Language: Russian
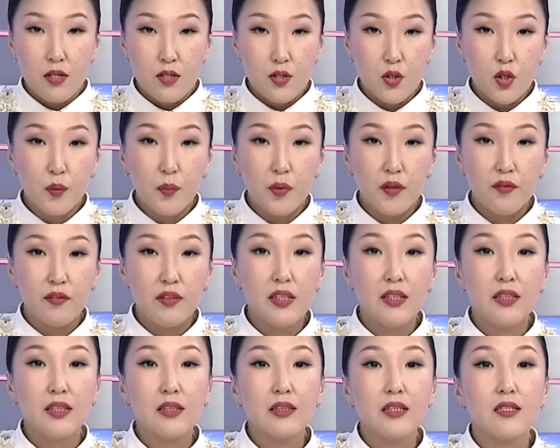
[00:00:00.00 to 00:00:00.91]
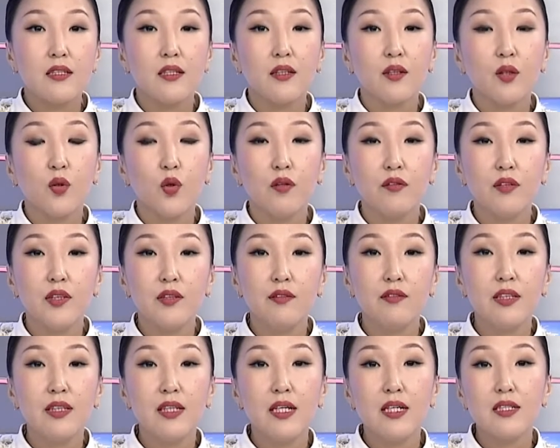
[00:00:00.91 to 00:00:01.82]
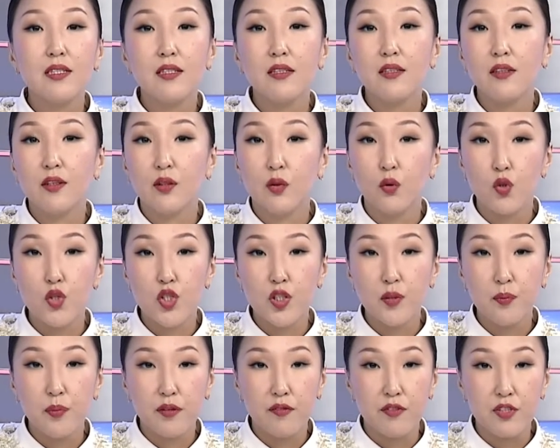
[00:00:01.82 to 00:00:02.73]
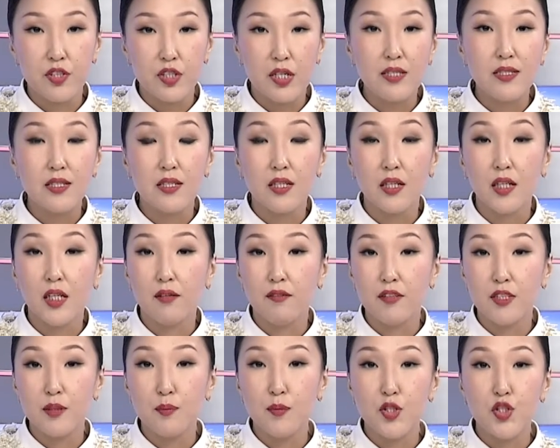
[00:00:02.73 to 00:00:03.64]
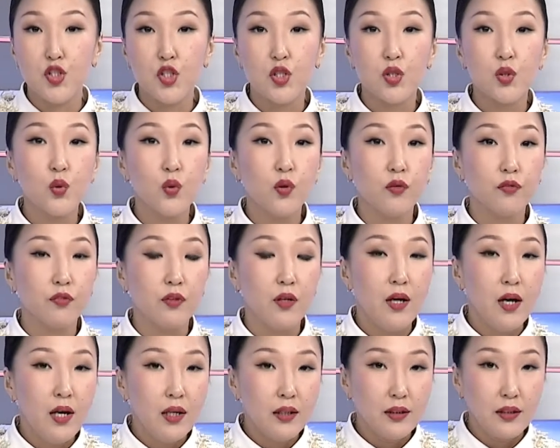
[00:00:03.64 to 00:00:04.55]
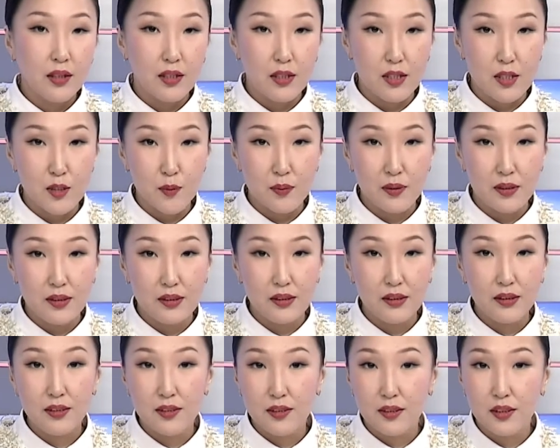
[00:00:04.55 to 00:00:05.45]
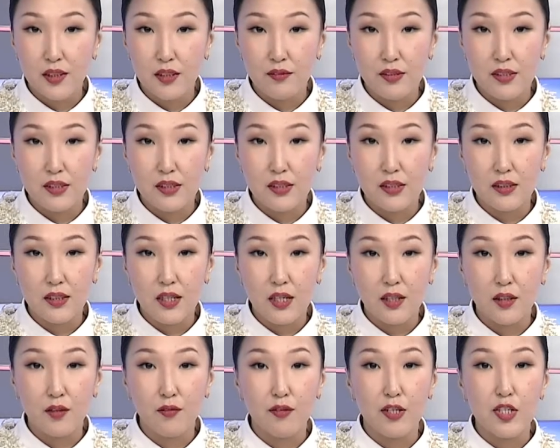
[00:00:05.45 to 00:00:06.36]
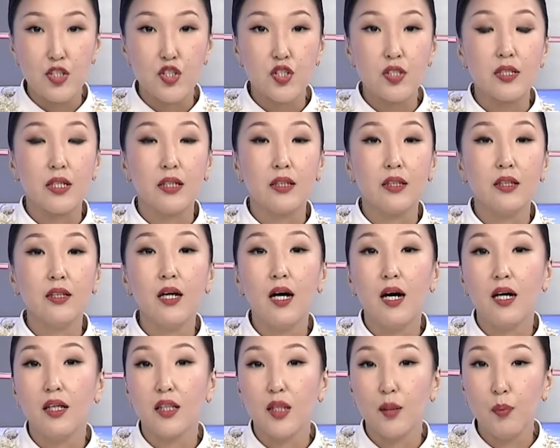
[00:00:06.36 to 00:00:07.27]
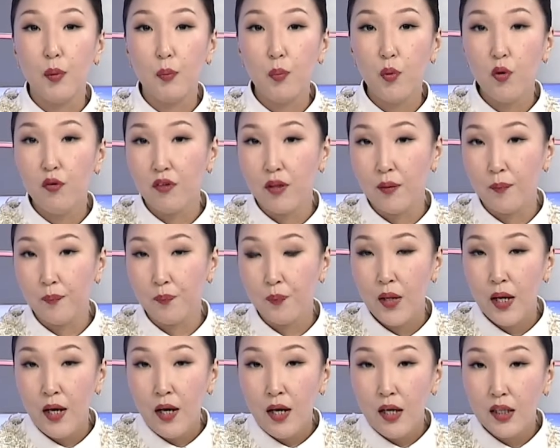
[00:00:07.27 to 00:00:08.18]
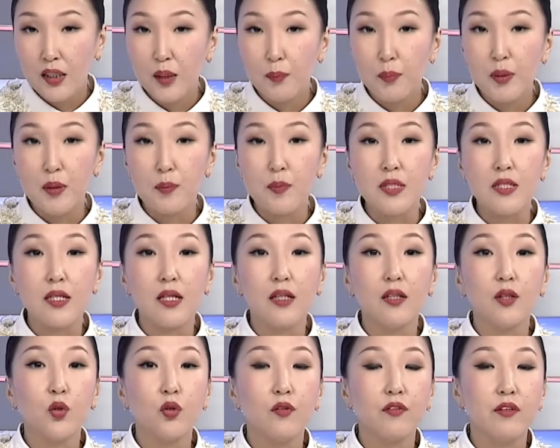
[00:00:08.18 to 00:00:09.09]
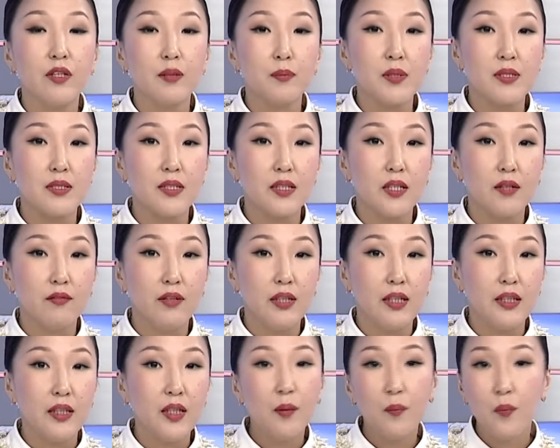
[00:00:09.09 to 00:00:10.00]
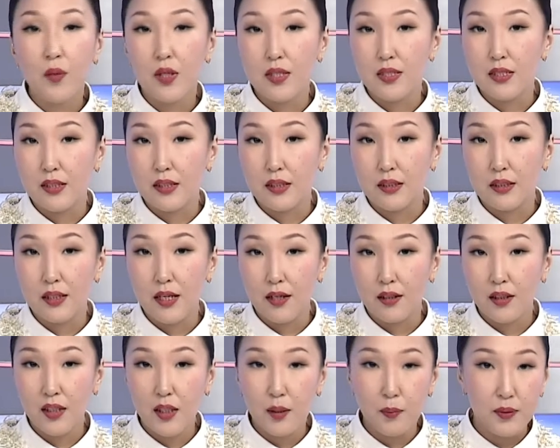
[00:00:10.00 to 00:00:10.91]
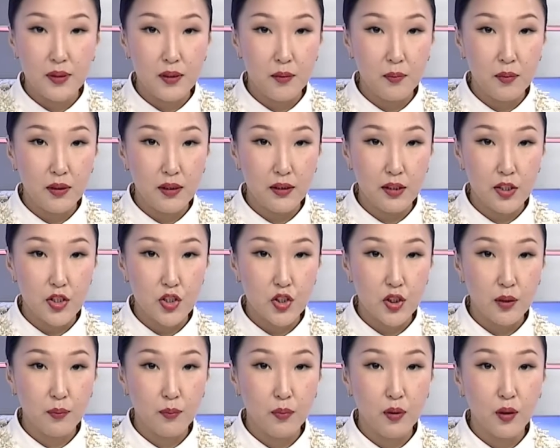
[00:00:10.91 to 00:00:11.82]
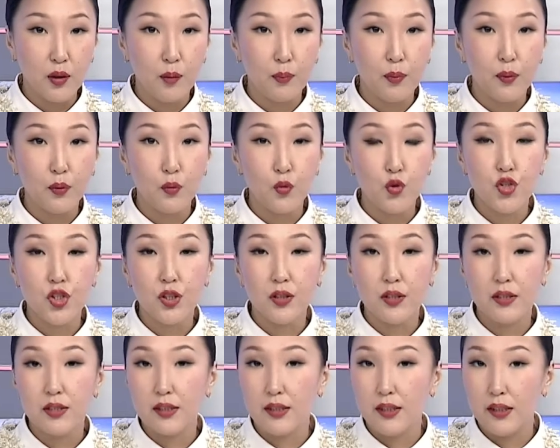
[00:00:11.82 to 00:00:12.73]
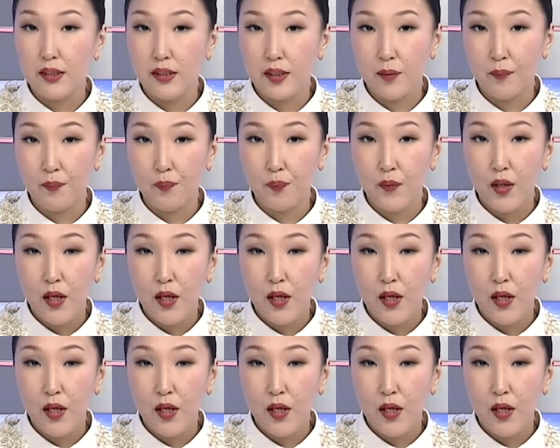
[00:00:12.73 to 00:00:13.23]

Срок проведения теста на COVID-19 не должен превышать 48 часов. Так распорядилась главный санитарный врач страны Анна Попова. Она подписала новое постановление о санитарно-эпидемиологическом благополучии населения.